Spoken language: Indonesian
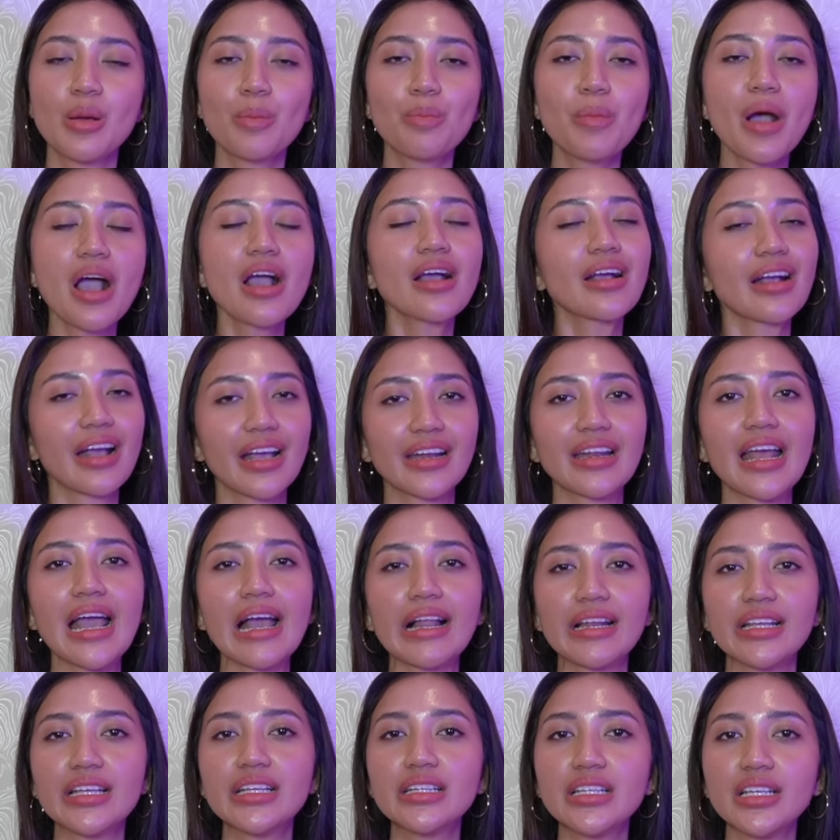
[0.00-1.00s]
Bahkan
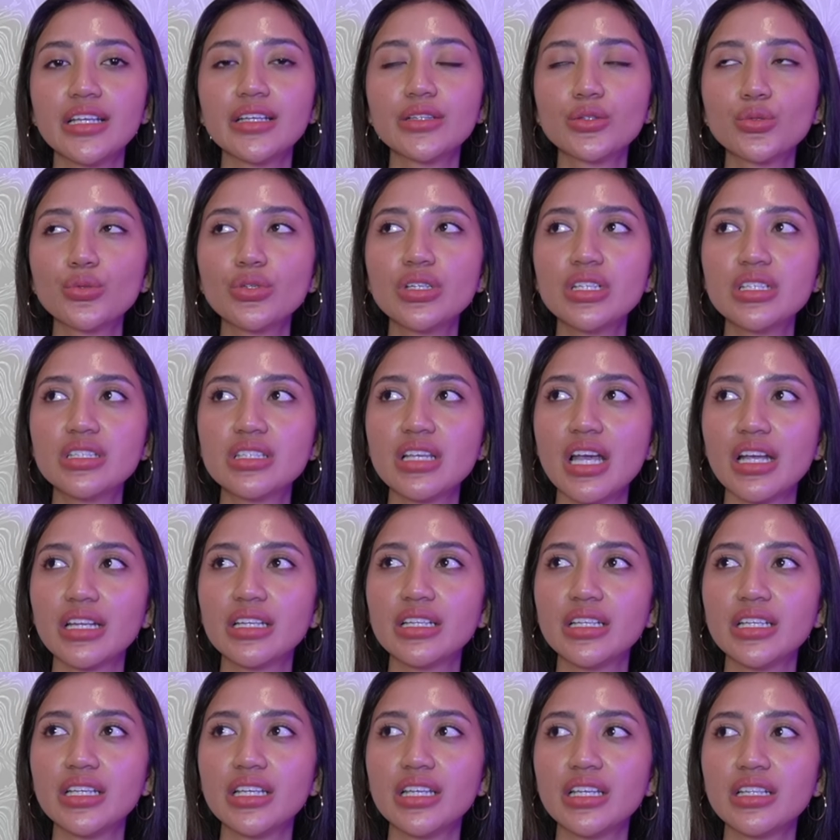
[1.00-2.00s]
hal ini itu
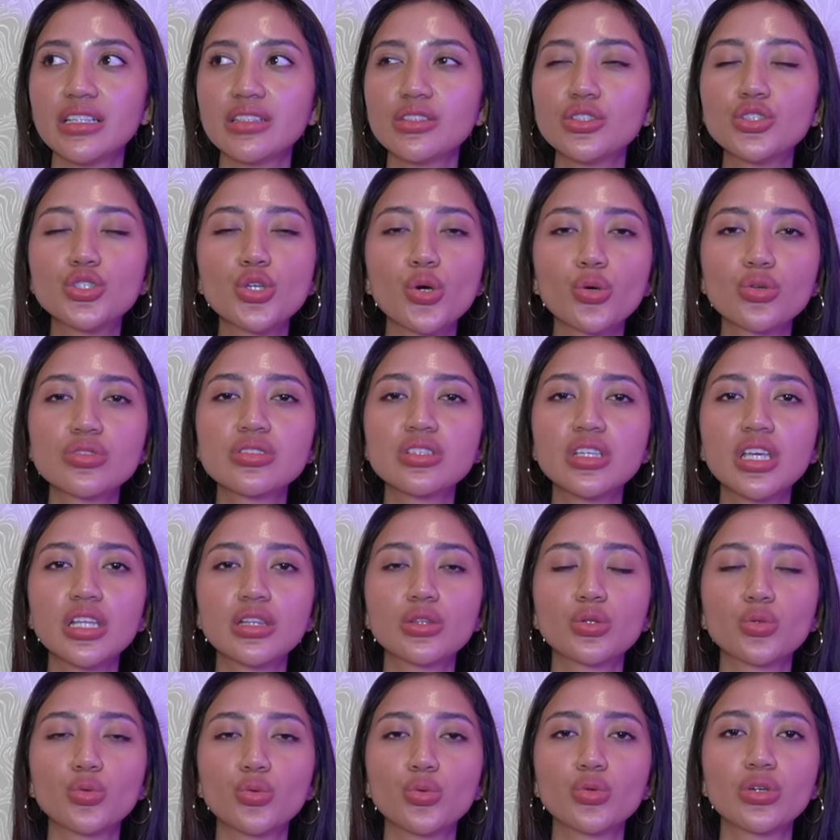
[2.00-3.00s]
dijadiin jokes
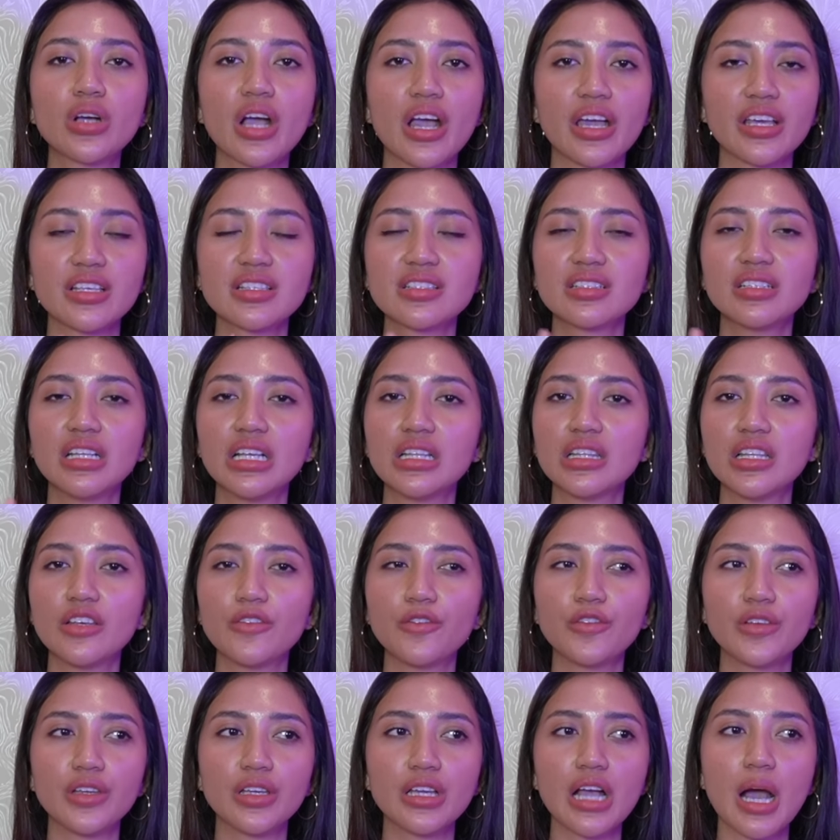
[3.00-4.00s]
gitu guys di
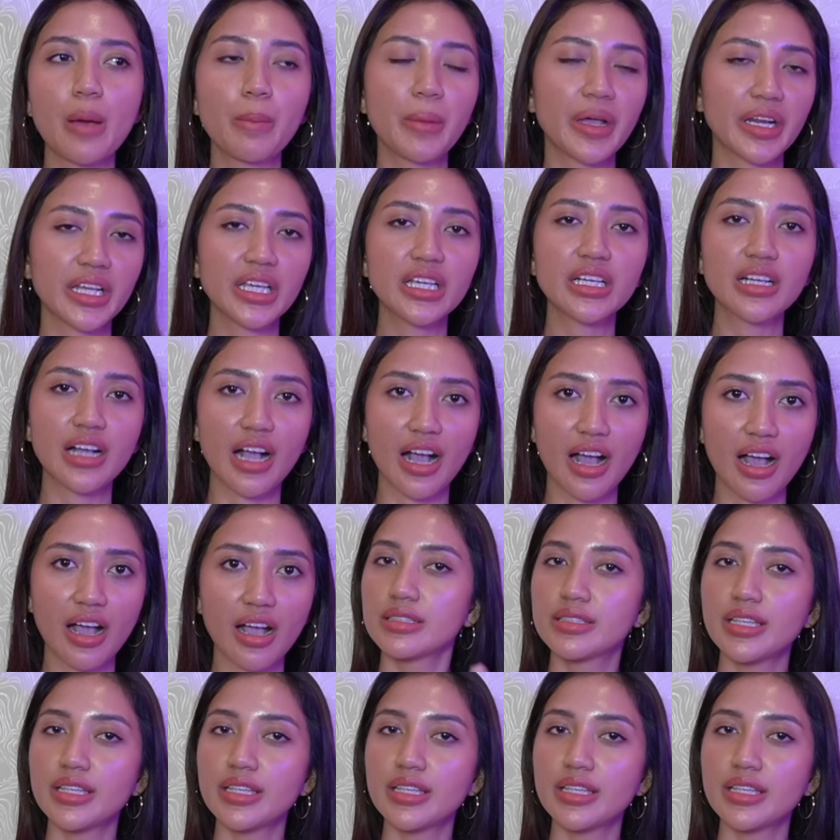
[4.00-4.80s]
TV Amerika.